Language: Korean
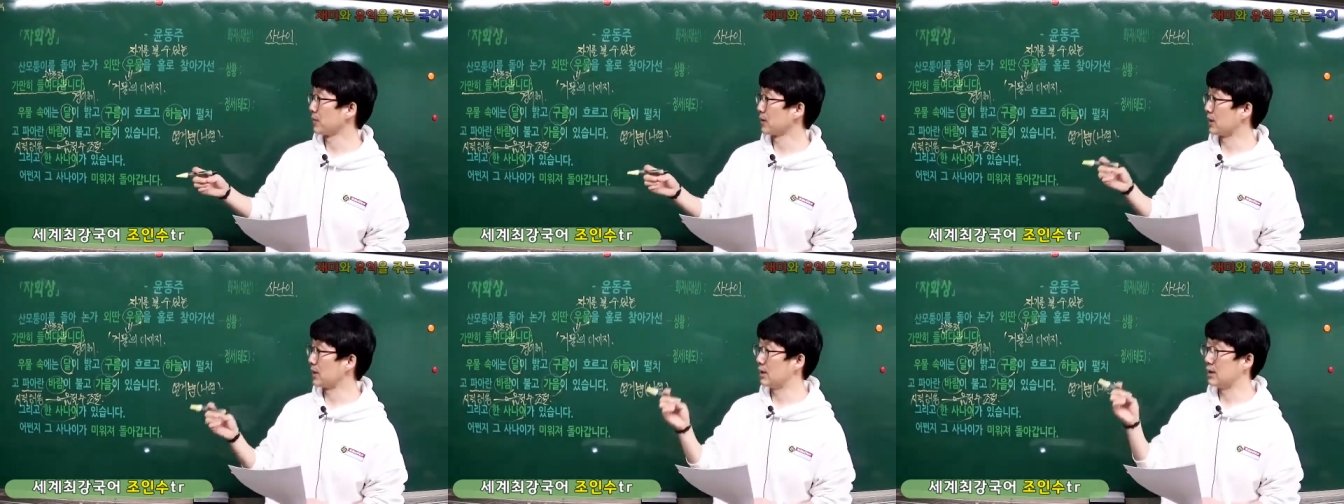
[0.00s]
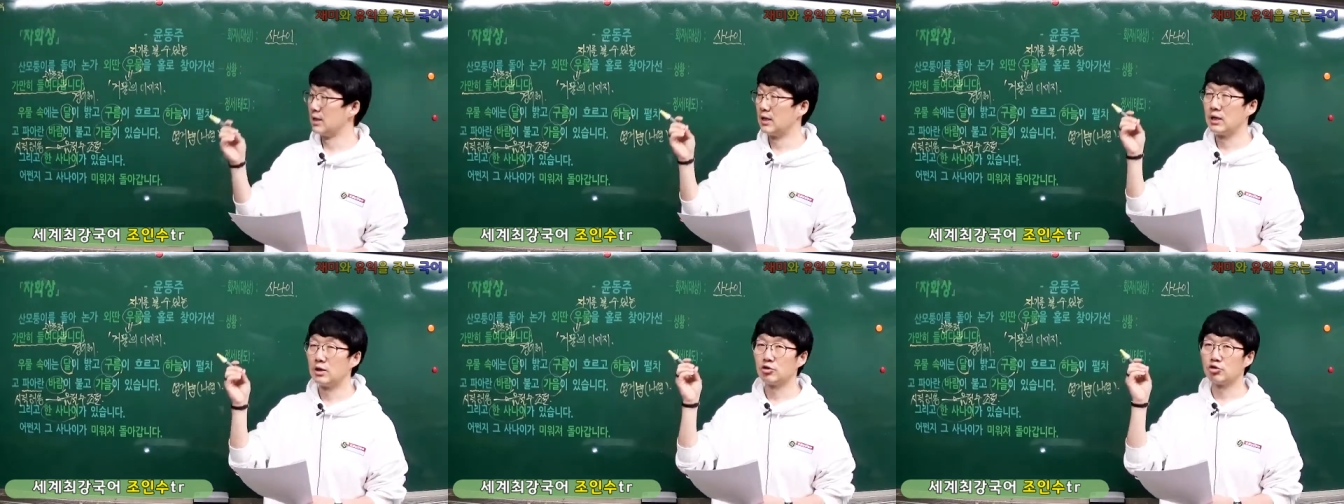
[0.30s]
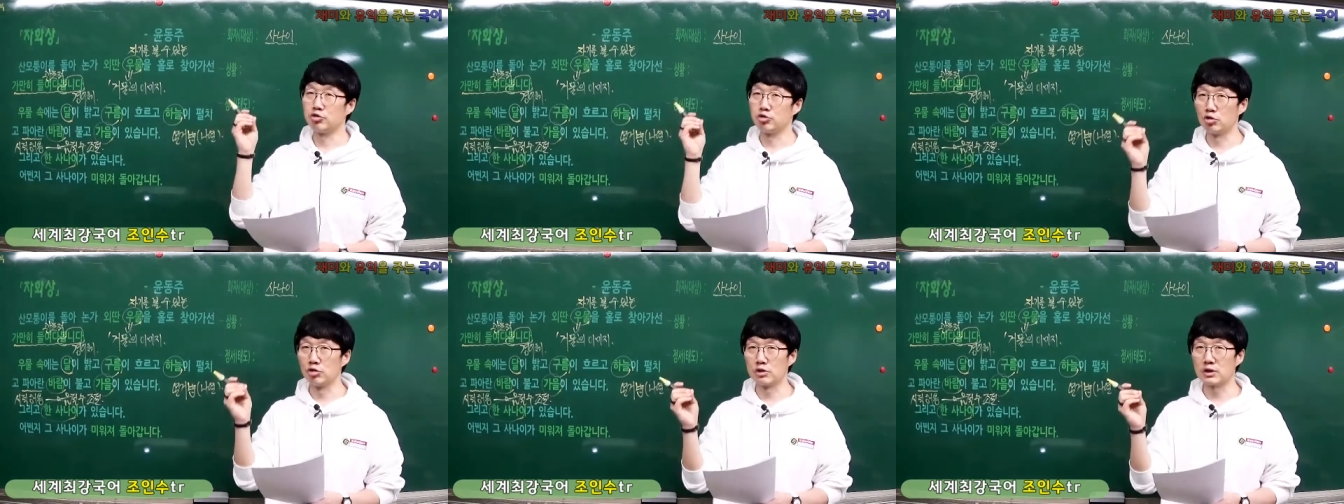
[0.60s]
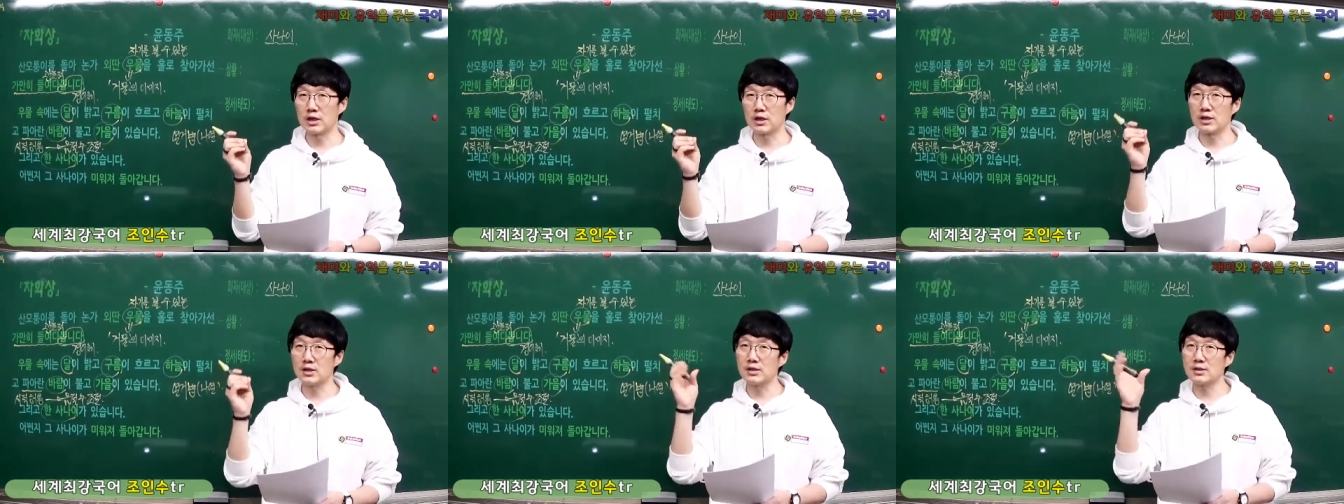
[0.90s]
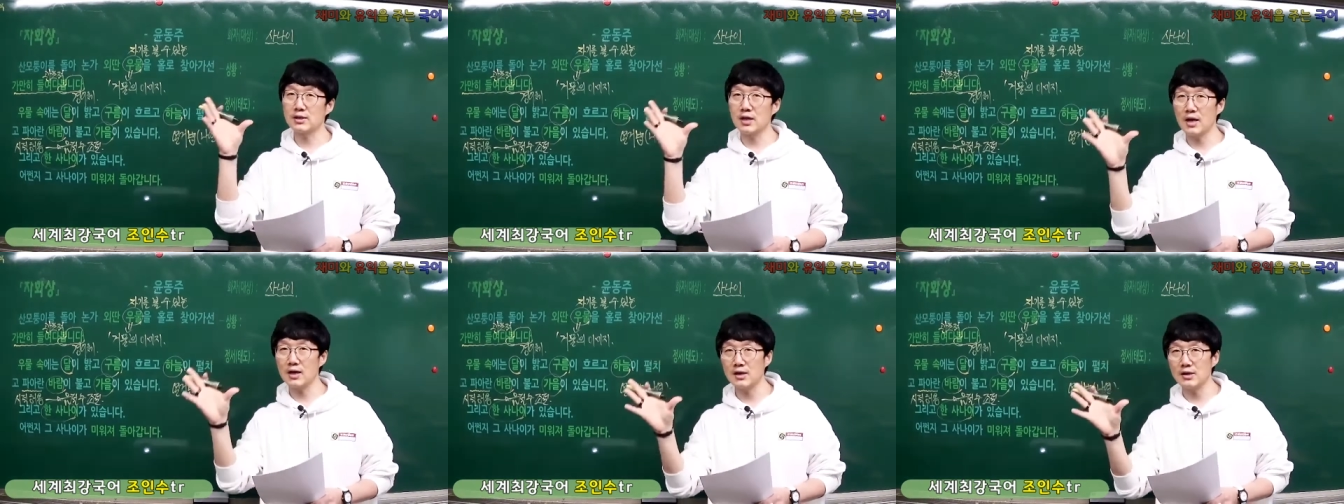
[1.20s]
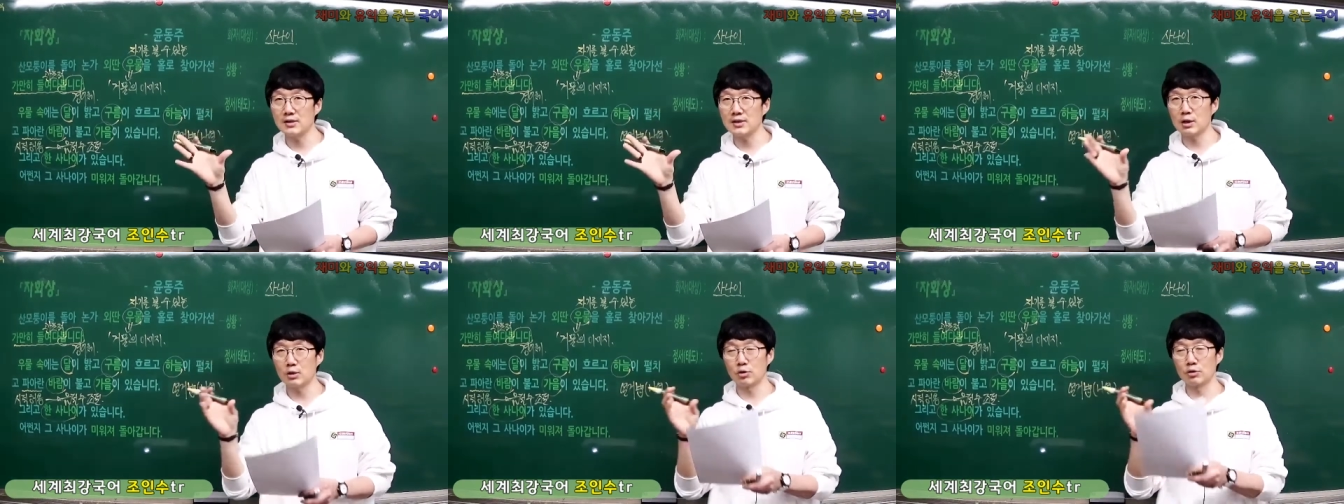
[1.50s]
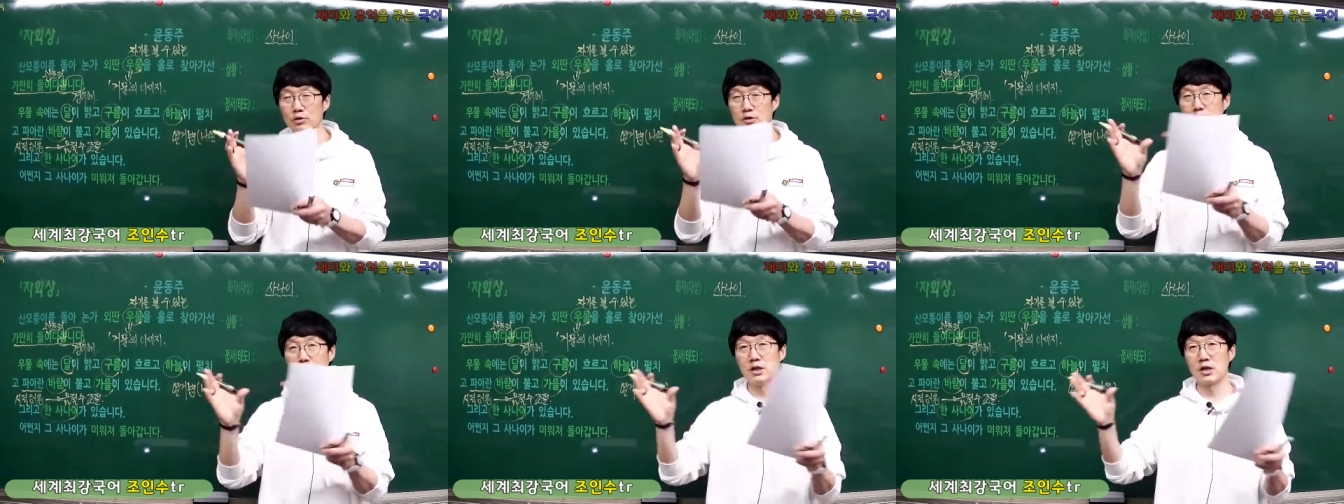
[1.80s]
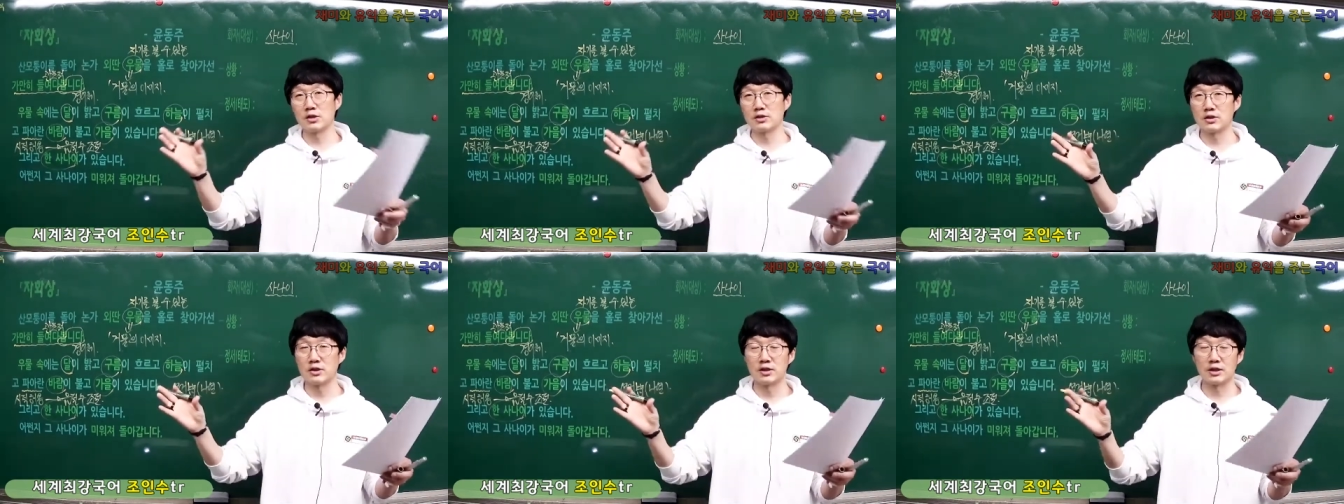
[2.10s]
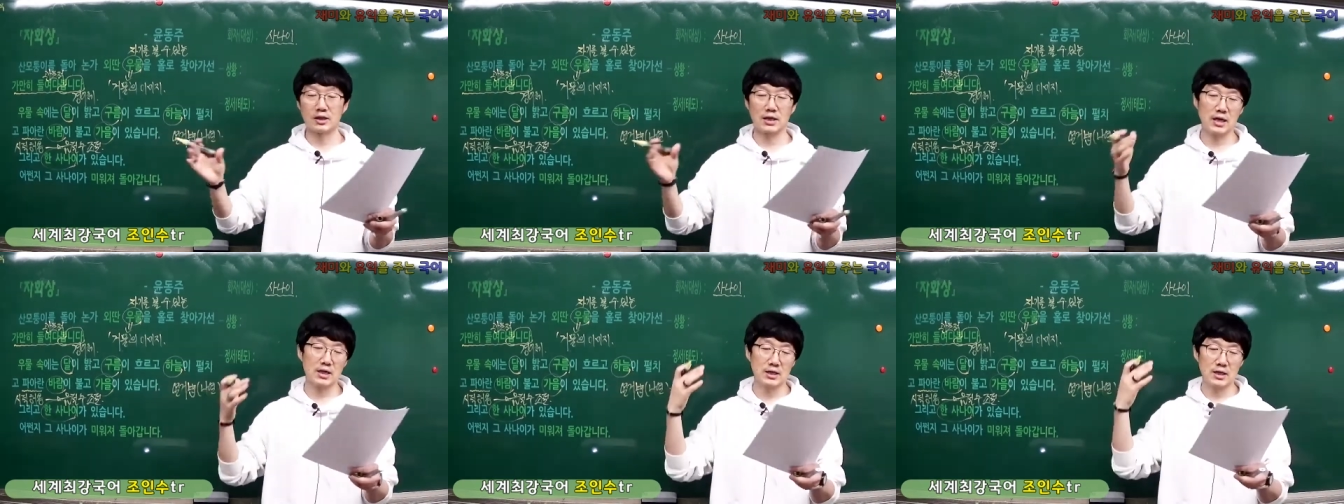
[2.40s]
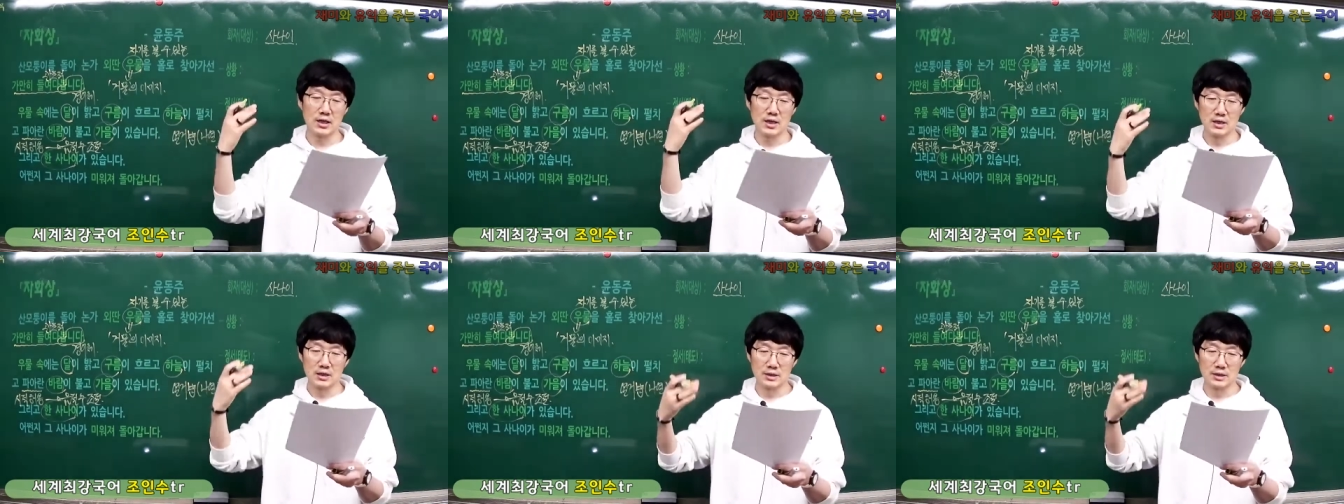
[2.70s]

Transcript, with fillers: 그러니까 두 글자를 세 글자로 늘렸으니까